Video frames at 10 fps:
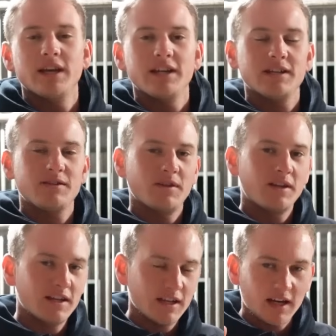gehen jetzt von
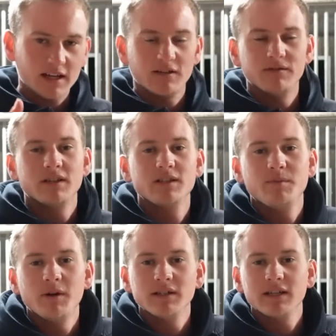hier direkt auf den
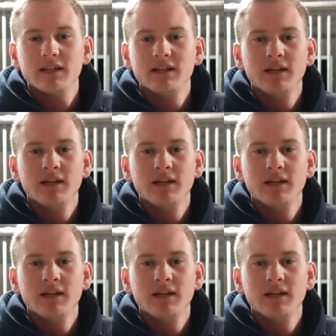Transporter